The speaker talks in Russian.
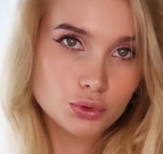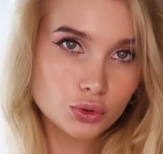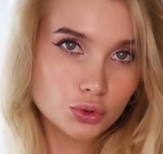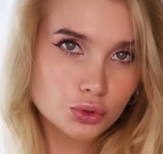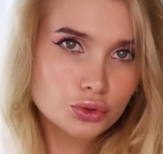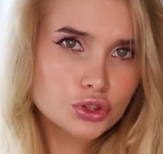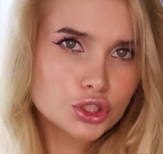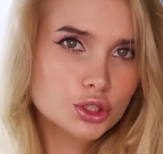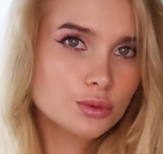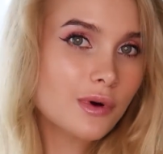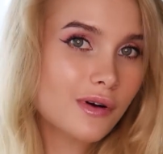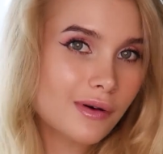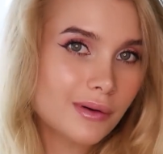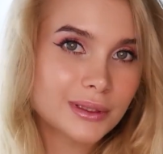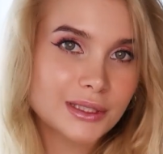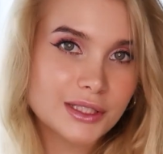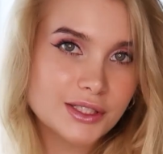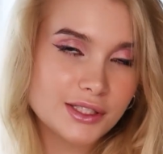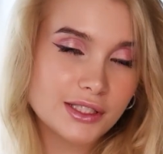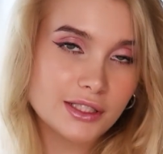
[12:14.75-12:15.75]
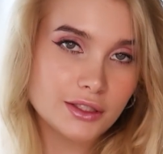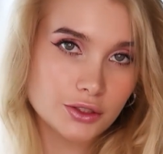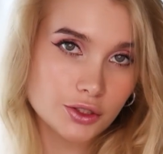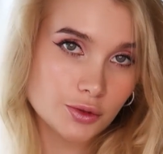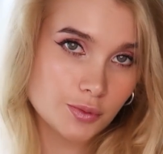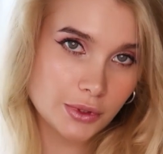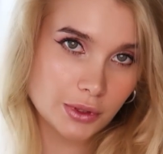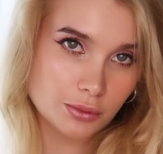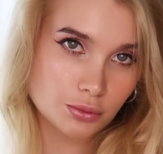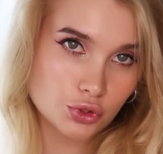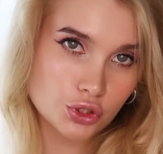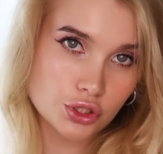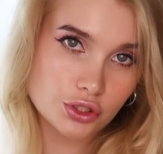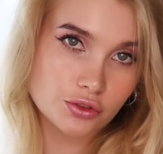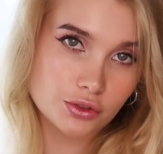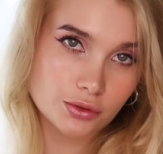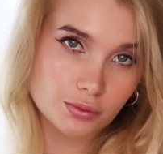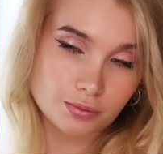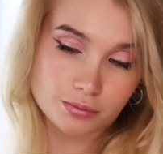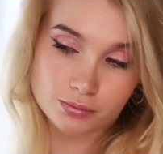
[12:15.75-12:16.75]
то лучше бы вам это сделать, потому
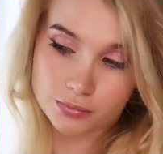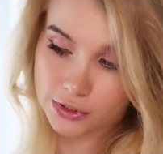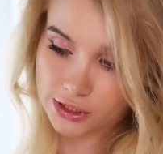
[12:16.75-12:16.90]
что вы,